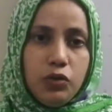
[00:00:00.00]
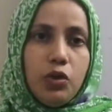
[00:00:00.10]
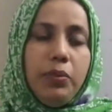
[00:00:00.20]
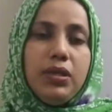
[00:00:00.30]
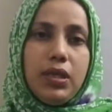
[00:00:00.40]

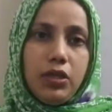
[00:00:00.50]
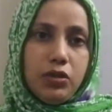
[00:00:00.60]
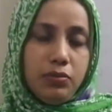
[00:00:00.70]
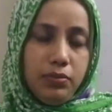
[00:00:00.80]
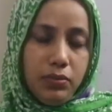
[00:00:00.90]
জমি চাষ
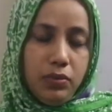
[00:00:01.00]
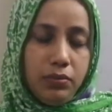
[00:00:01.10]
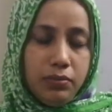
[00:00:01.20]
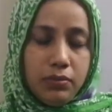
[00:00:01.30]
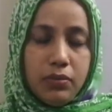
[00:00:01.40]

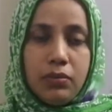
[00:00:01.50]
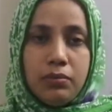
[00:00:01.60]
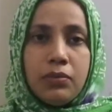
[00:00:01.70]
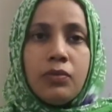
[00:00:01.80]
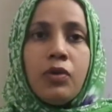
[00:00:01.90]

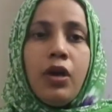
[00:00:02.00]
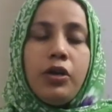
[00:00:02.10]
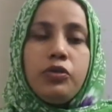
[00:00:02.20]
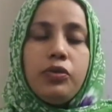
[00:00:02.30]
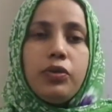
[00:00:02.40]

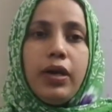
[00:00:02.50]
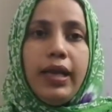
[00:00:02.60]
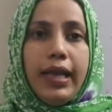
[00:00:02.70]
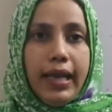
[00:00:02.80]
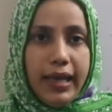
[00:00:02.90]
করা শুরু
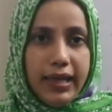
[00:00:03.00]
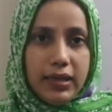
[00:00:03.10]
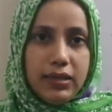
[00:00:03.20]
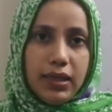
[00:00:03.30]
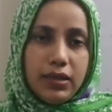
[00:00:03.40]
করে
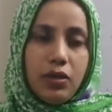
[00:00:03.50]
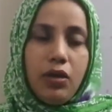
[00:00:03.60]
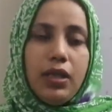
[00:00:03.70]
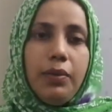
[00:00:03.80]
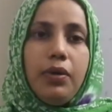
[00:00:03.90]
এক্ষেত্রে একটা
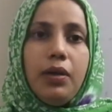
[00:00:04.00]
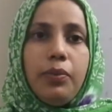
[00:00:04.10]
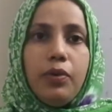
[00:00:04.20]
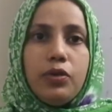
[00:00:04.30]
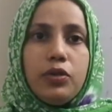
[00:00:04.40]
কথা বলা
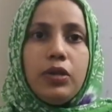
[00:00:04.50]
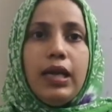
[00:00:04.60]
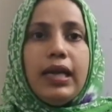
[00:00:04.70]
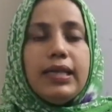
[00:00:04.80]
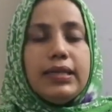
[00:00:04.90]
প্রয়োজন
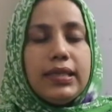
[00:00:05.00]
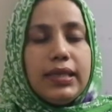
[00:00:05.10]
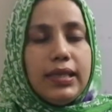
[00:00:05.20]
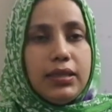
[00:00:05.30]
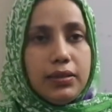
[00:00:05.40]
যে
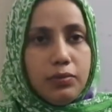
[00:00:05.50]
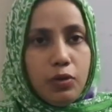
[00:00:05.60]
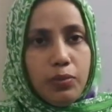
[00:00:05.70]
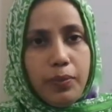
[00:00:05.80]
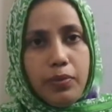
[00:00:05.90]
কৃষি
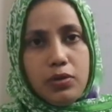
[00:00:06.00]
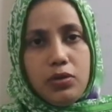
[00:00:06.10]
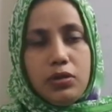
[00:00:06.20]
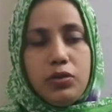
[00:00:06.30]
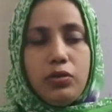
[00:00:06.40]

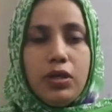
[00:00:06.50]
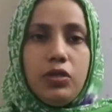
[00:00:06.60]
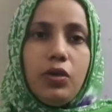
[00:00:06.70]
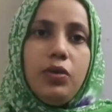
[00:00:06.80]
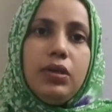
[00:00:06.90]
নব্যপ্রস্তর যুগে
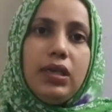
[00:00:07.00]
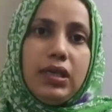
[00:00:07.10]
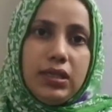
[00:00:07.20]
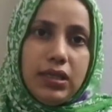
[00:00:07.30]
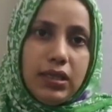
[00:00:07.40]
যখন
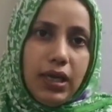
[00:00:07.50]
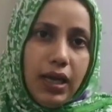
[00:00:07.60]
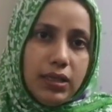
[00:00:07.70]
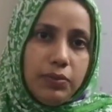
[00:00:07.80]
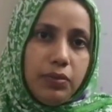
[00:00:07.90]
কৃষি
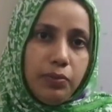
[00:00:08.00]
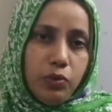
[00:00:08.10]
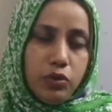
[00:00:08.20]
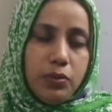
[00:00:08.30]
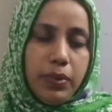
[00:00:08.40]
কাজ এবং
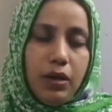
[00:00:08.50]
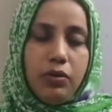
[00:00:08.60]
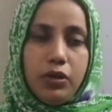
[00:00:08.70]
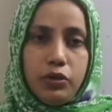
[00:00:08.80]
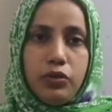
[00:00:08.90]

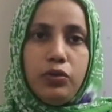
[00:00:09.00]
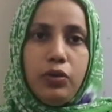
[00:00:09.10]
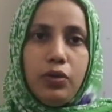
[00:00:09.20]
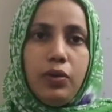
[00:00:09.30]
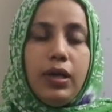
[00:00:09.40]
পশুপালনের শুরু
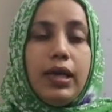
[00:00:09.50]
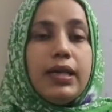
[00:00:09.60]
হলো